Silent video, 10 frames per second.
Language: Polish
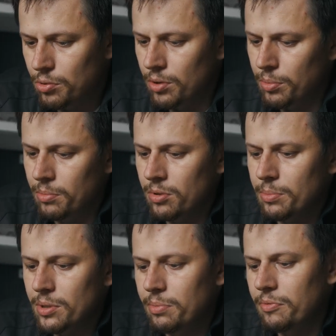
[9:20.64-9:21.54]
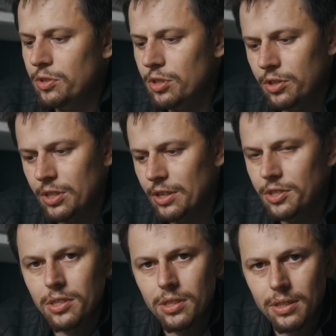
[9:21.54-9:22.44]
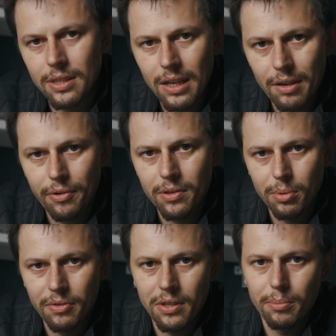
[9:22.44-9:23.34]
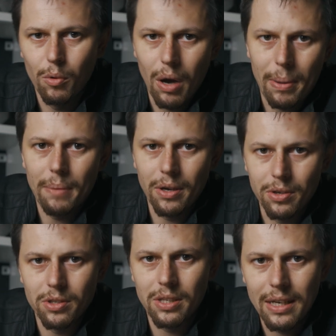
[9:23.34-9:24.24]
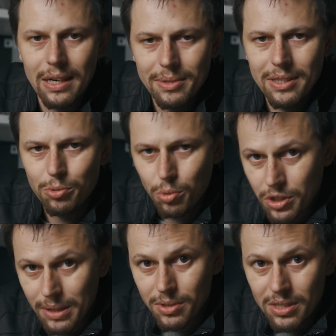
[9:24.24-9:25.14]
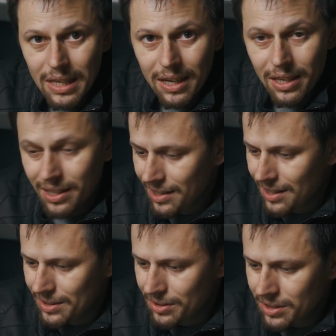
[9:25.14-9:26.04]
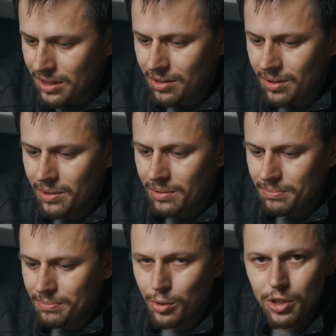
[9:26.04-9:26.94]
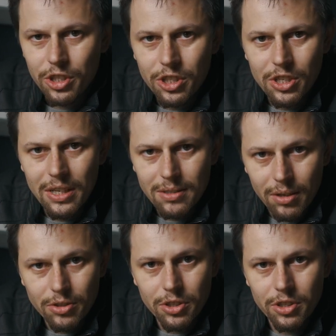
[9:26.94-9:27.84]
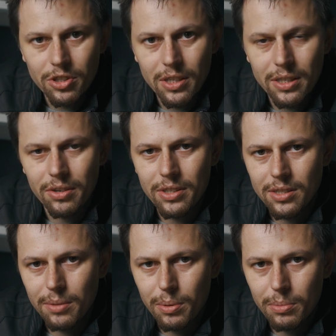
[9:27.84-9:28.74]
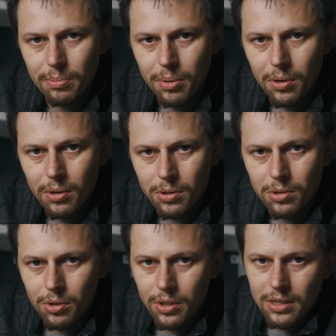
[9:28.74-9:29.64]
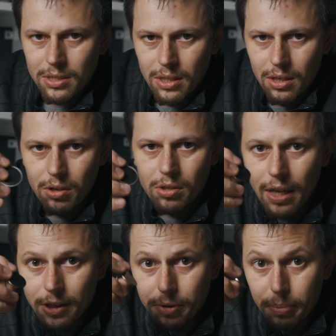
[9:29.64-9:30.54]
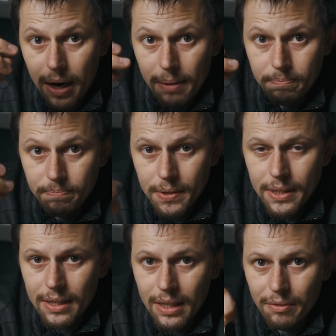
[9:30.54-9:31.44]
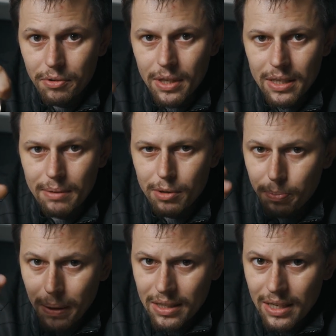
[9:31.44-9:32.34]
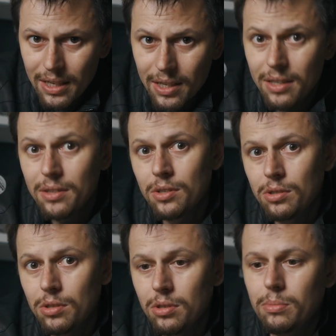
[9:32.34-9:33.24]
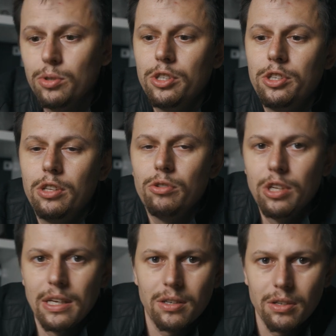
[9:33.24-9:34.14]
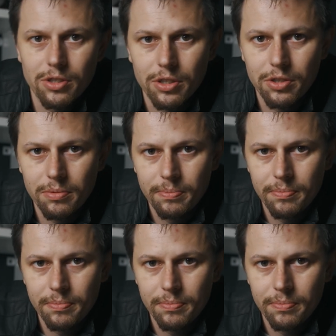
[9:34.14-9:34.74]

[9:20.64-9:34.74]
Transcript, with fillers: którymi możemy sobie wytrzeć nasz e, telefon, bo wiadomo, łapami go dotykamy, ten tłuszcz tam zostaje, no i to może się źle skończyć, jeżeli tego nie zrobimy, bo to jest tylko taśma. I ten telefon jak nam odpadnie, no to może się to źle skończyć.